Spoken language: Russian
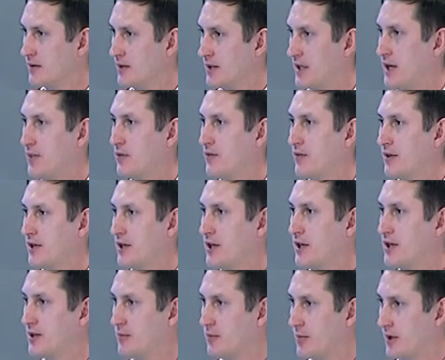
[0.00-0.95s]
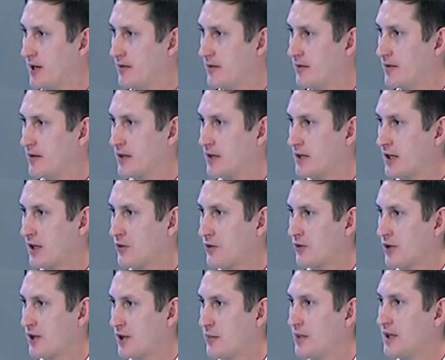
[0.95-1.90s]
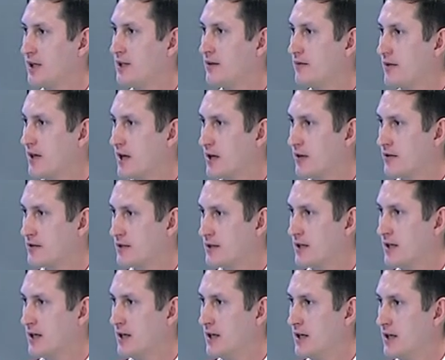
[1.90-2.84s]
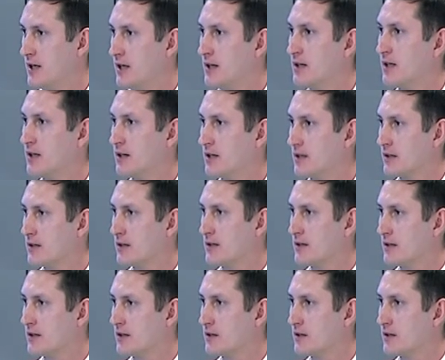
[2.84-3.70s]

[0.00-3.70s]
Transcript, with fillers: требования и правила, которые предъявляются э,